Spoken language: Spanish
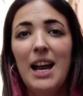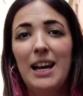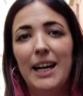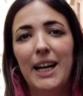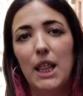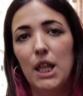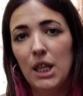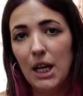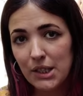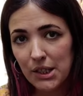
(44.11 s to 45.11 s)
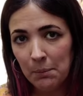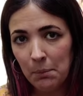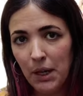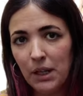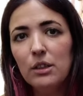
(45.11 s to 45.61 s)
La creación de la
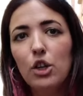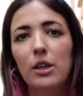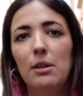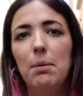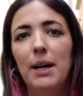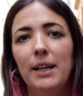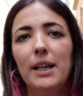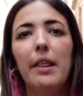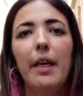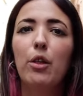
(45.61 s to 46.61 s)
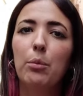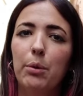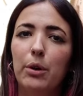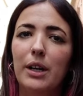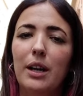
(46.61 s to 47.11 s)
Champla, con el plan ideado por